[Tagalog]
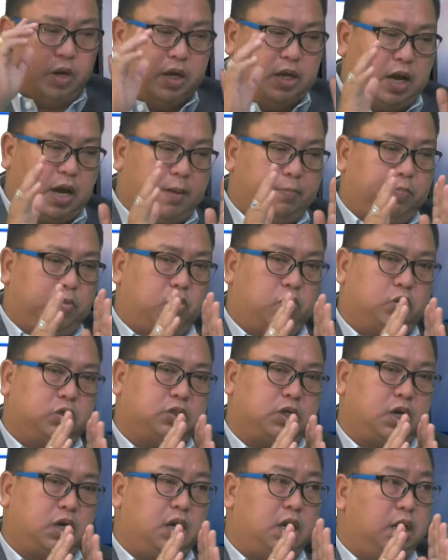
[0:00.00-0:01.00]
ay
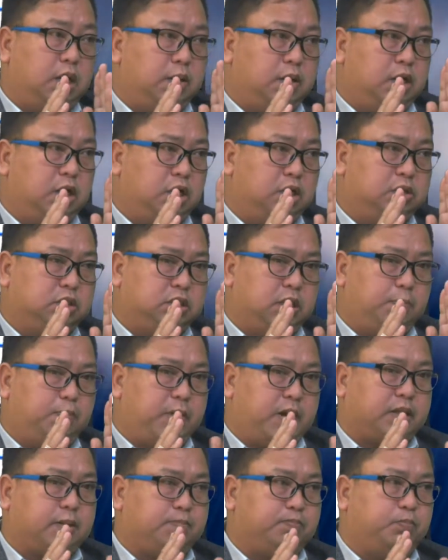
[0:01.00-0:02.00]
nakapokus sa
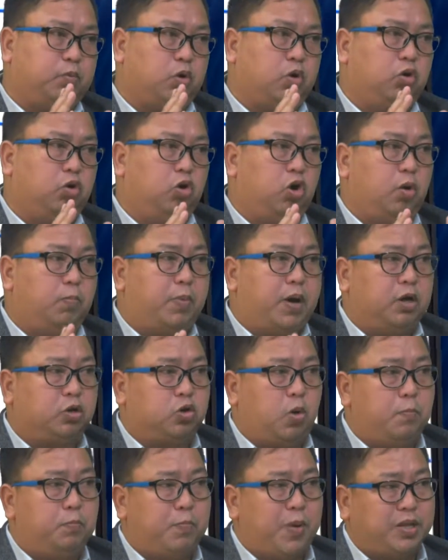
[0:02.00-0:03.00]
Tibet for Global
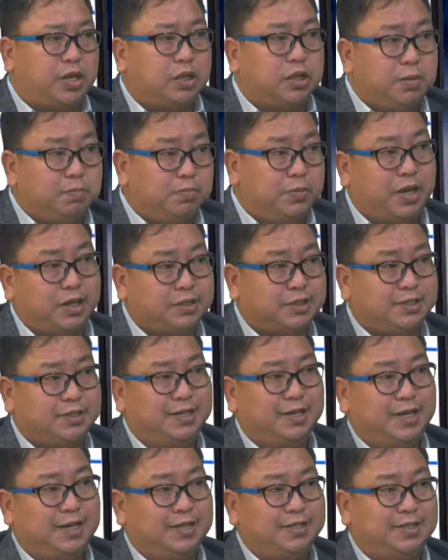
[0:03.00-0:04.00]
Competitiveness
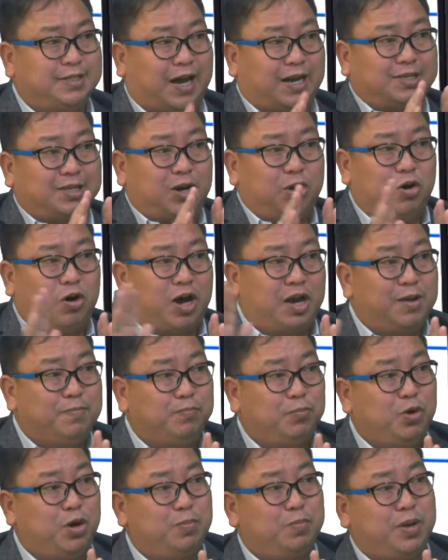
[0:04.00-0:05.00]
tsaka sa local
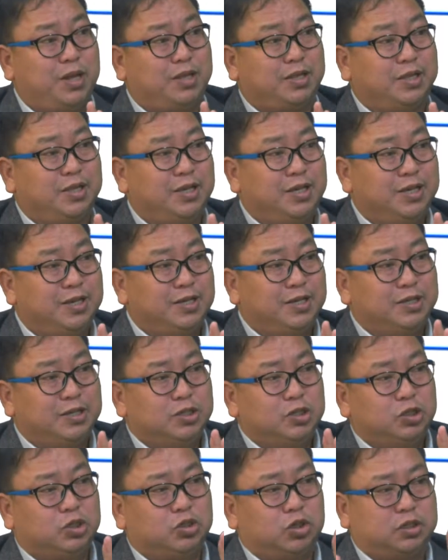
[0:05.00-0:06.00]
employment.
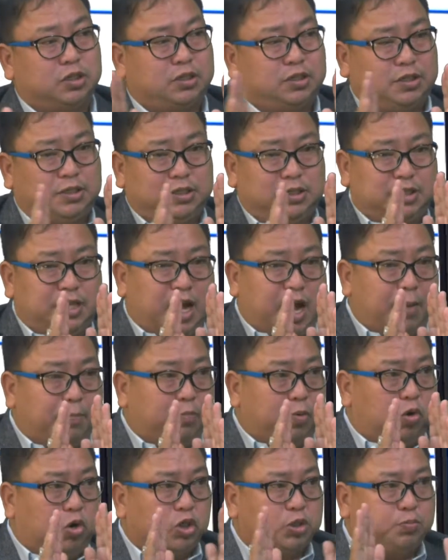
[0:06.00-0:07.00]
So,
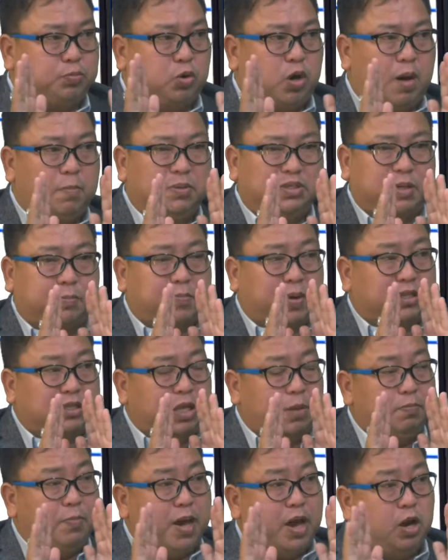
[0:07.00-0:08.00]
nakapokus po kami sa
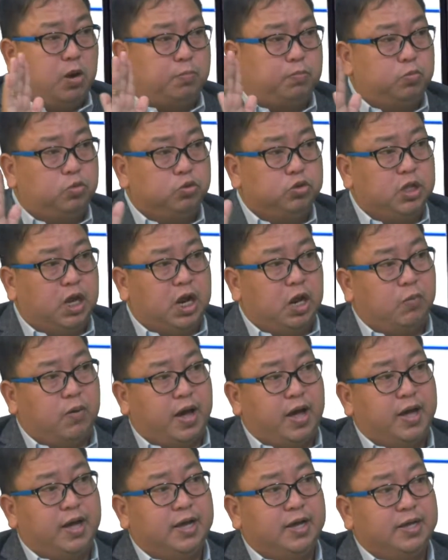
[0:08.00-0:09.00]
pag-develop ng dalawa.
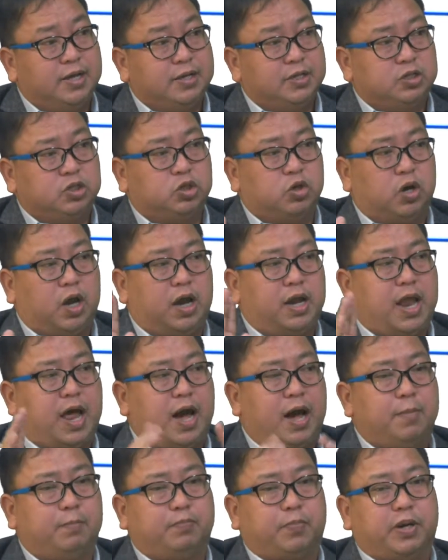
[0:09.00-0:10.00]
So
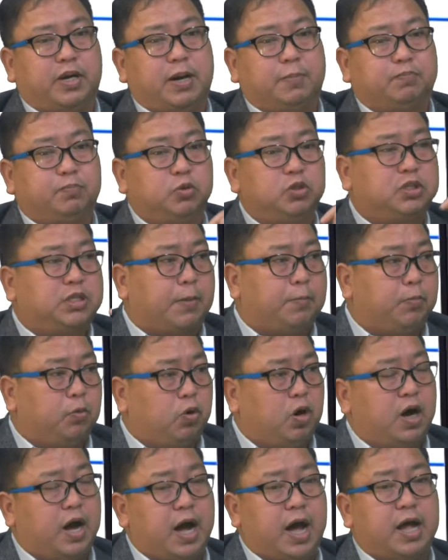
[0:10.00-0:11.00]
kailangan, pa nagpunta
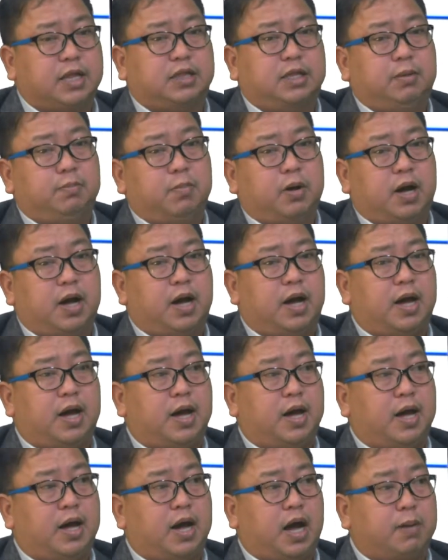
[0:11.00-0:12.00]
po ang ating mga
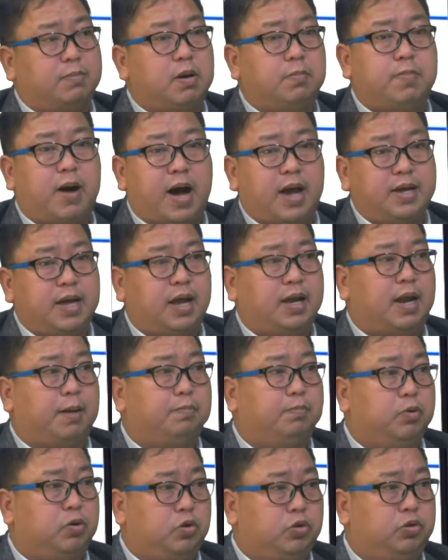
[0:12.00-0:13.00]
kababayan
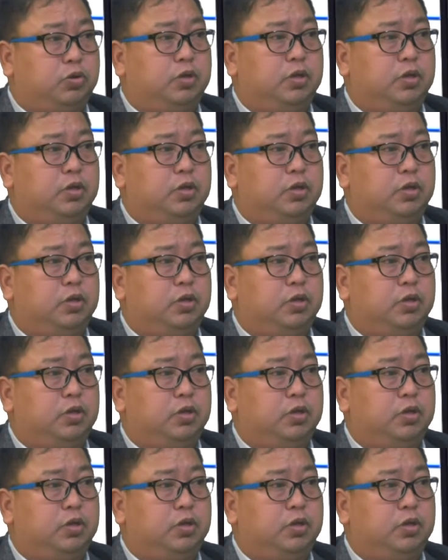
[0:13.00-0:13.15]
abroad,